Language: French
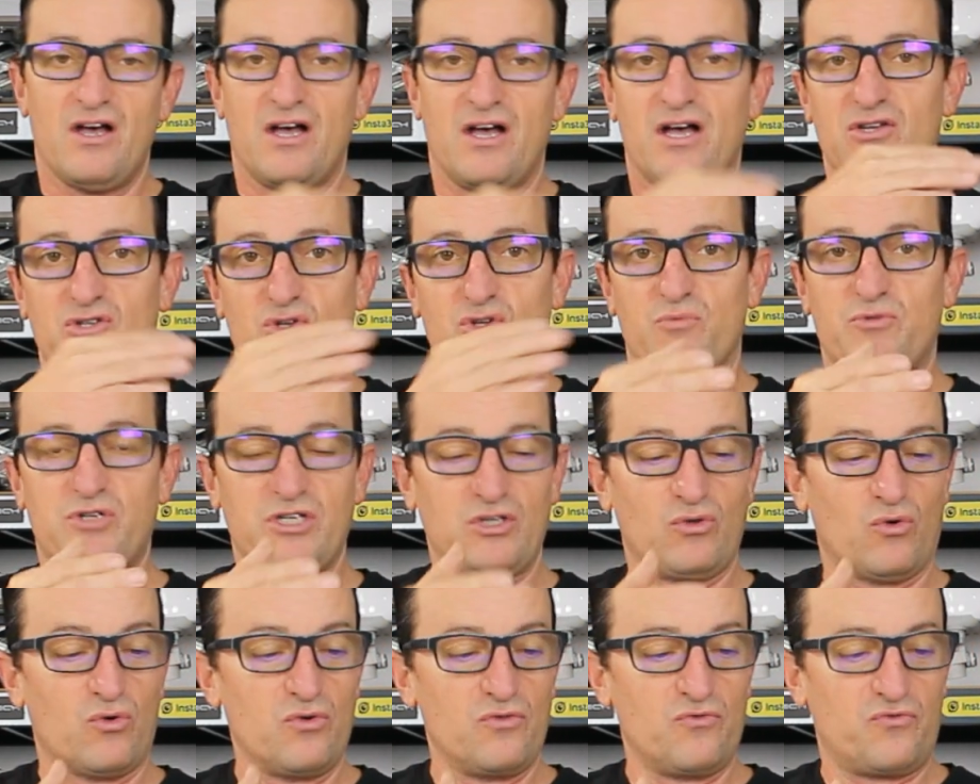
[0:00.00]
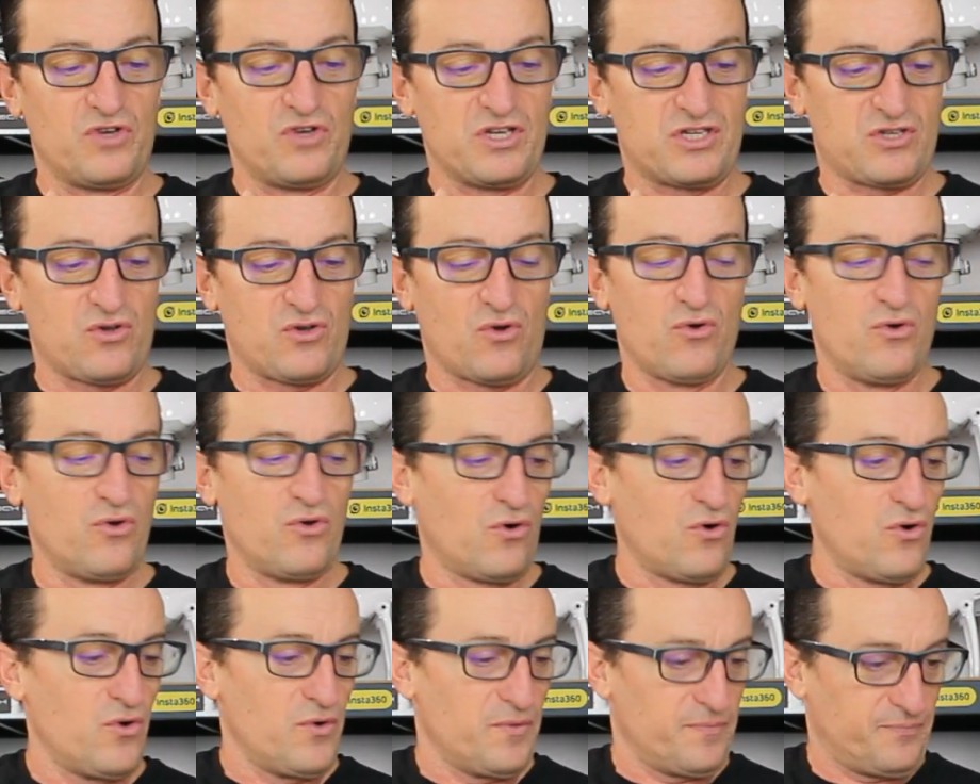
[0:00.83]
Hein, ce petit drone fait 100
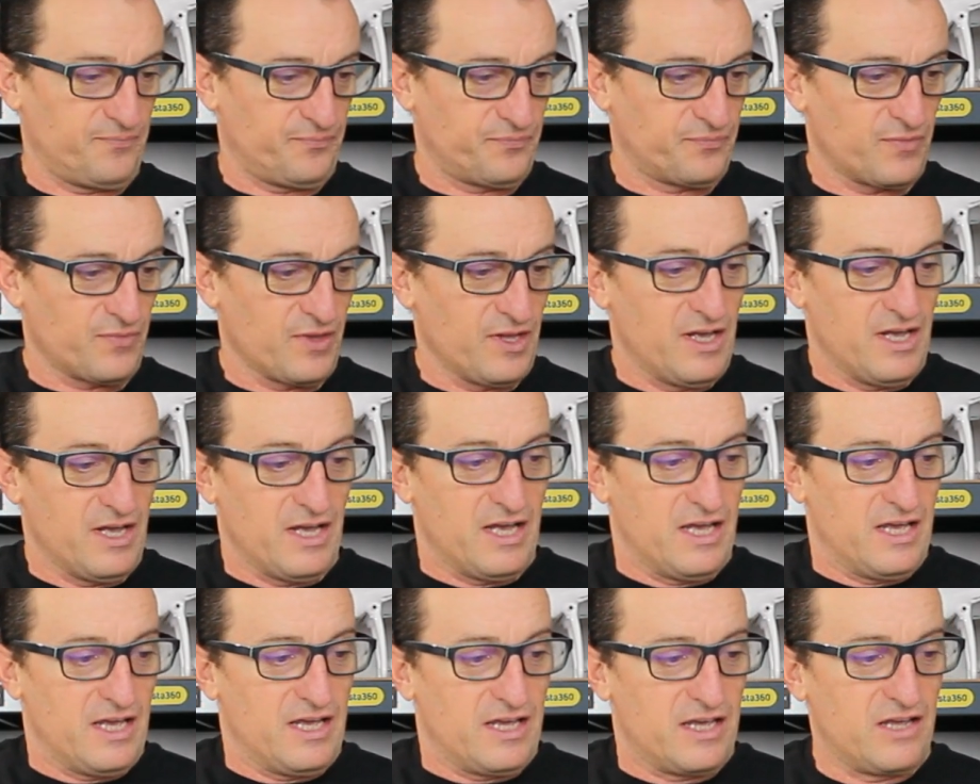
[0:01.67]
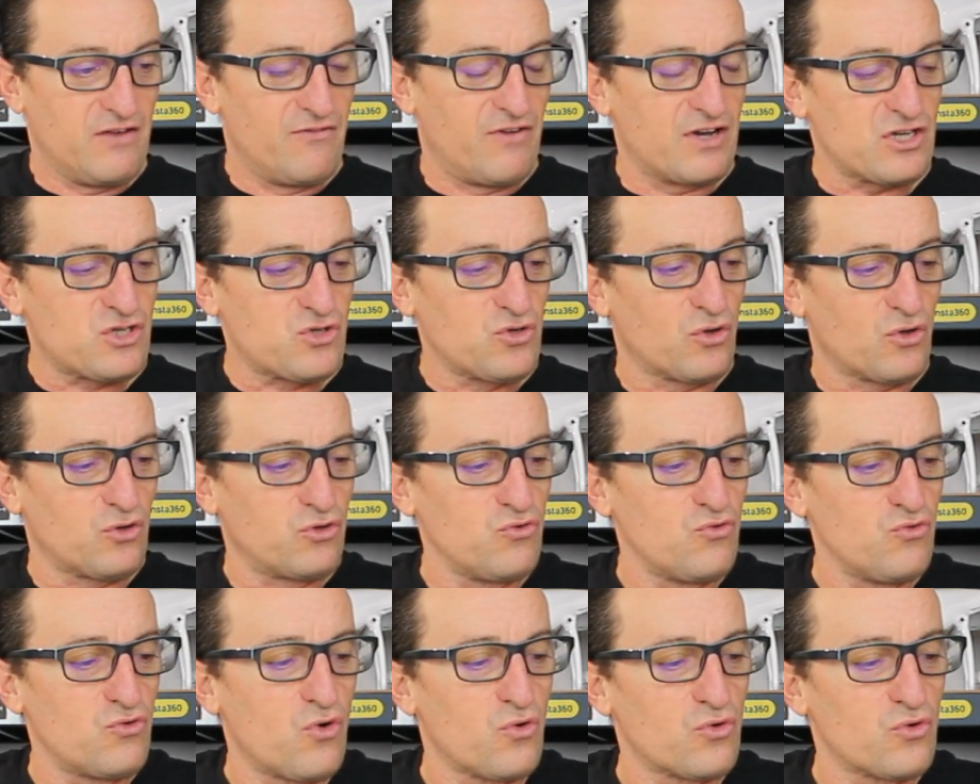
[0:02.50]
euros. Il va
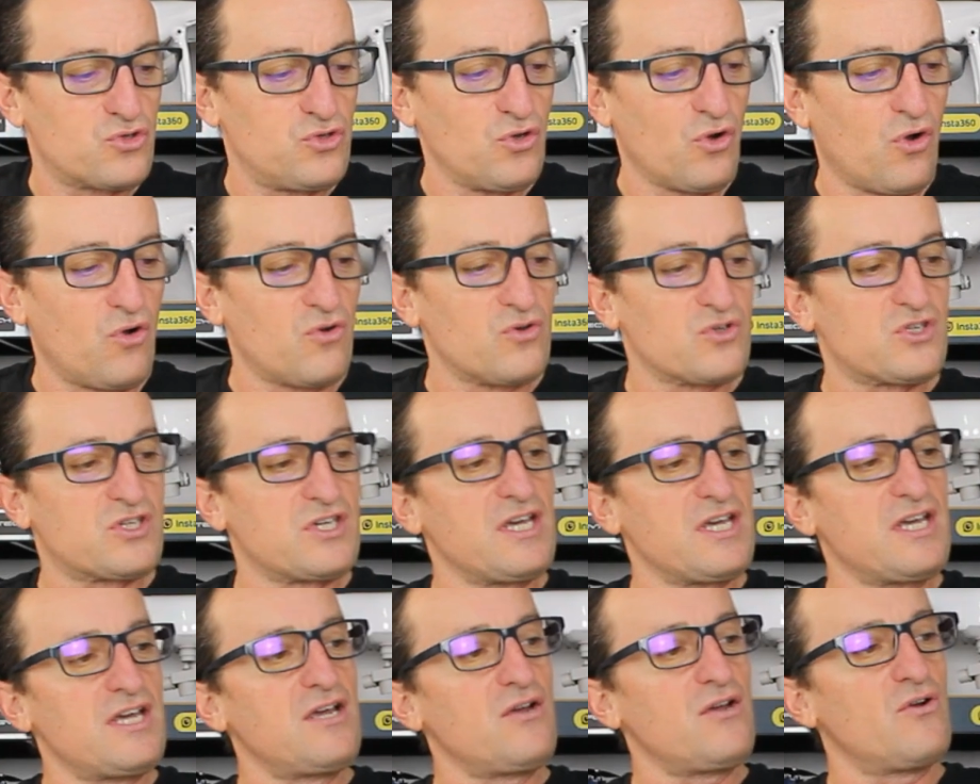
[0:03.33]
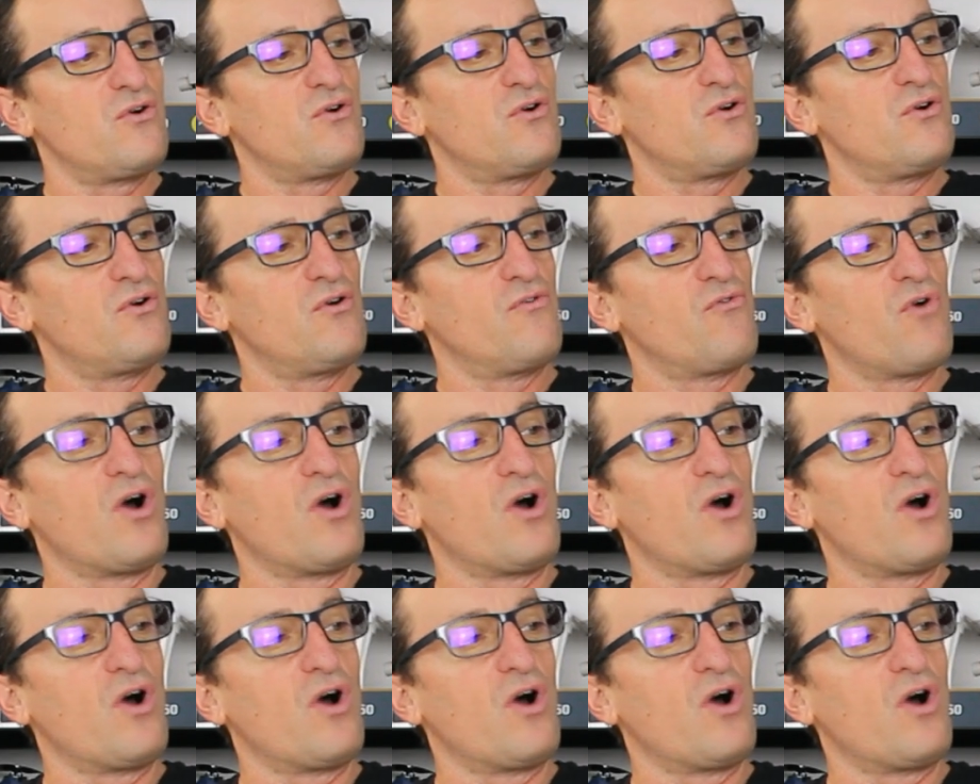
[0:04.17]
surtout concurrencer euh,